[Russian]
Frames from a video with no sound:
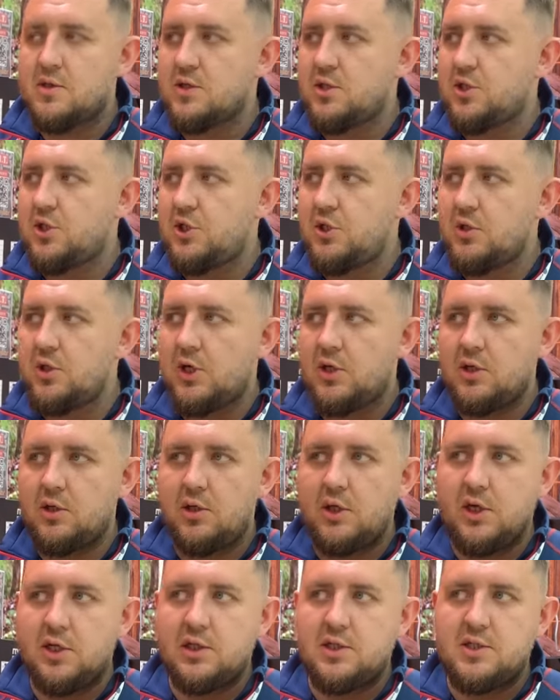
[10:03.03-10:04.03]
защиты,
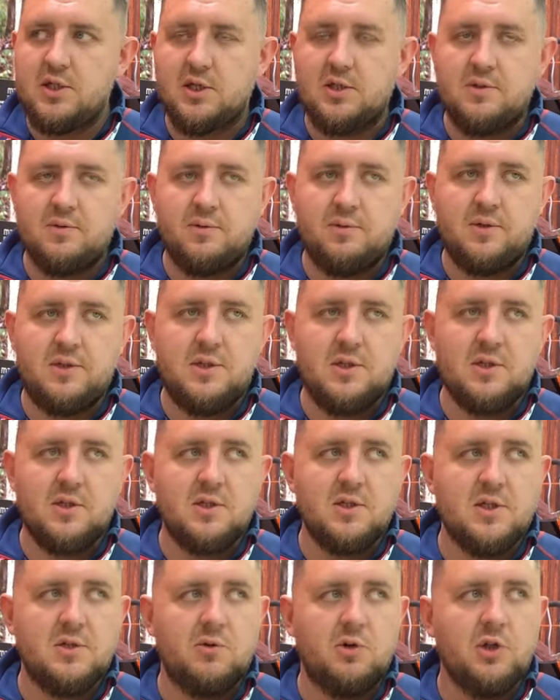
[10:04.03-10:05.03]
это
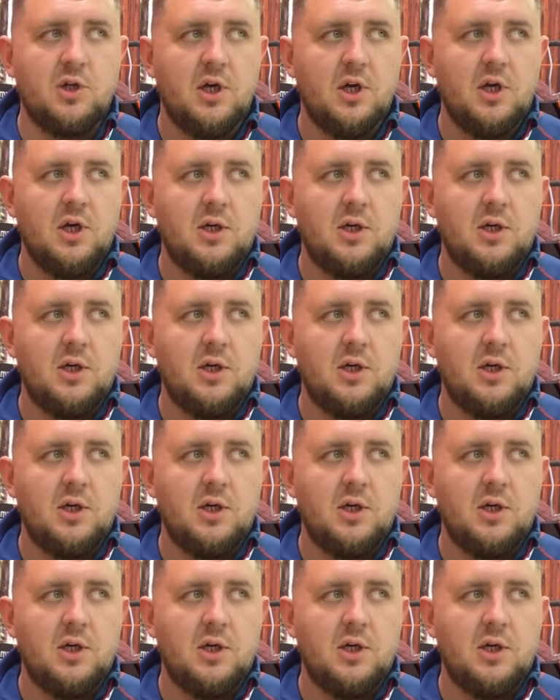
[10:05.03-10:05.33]
сертифицированный завод,